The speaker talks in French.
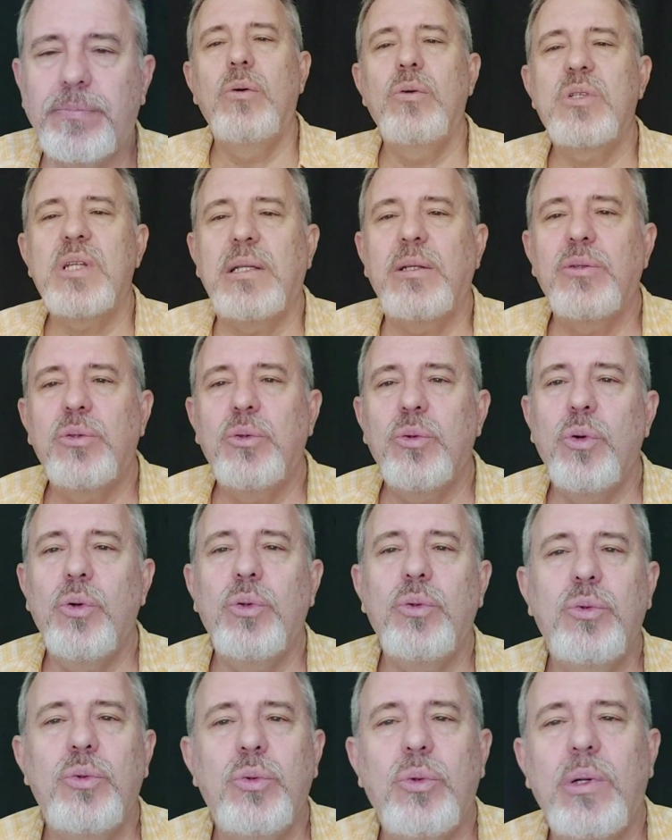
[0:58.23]
aux
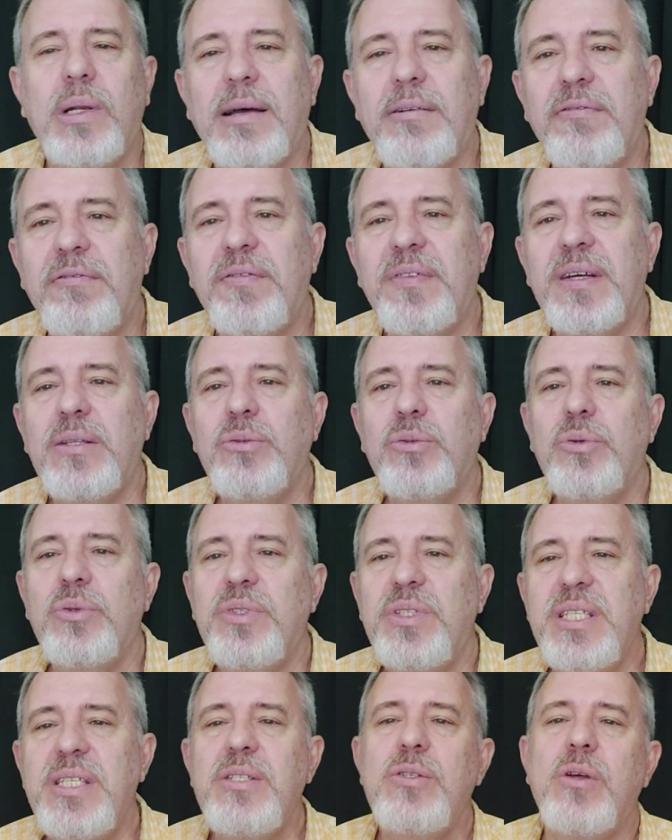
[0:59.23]
alentours de la fin du
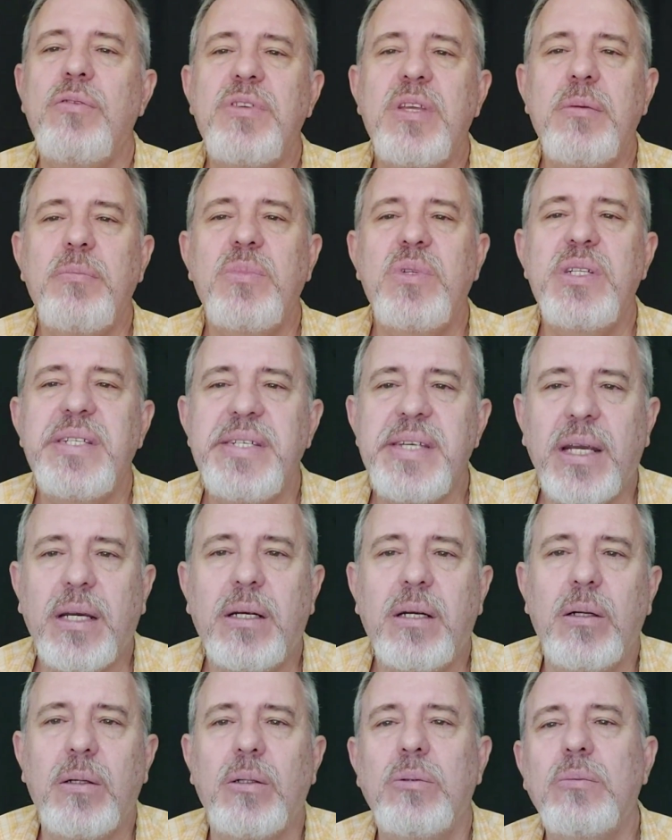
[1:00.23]
19e
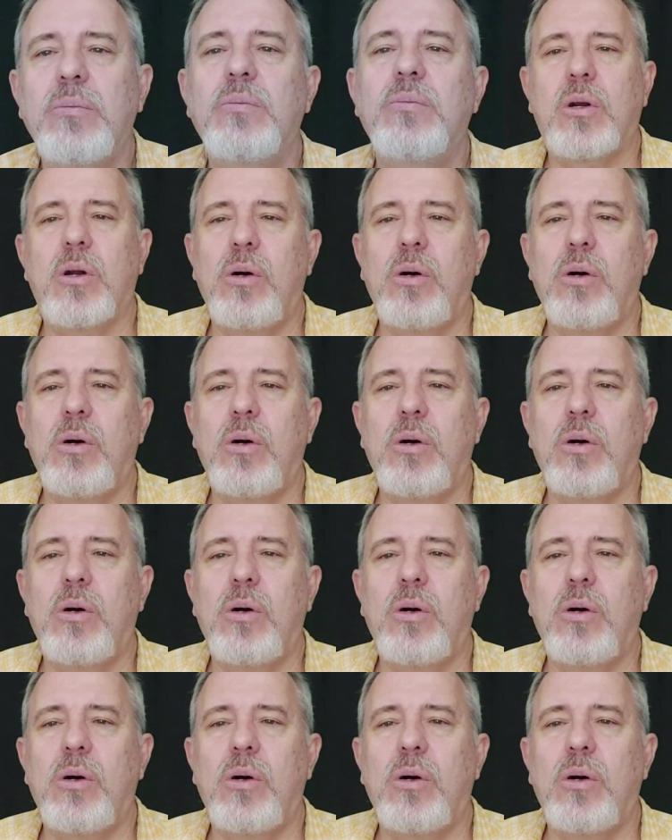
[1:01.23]
siècle,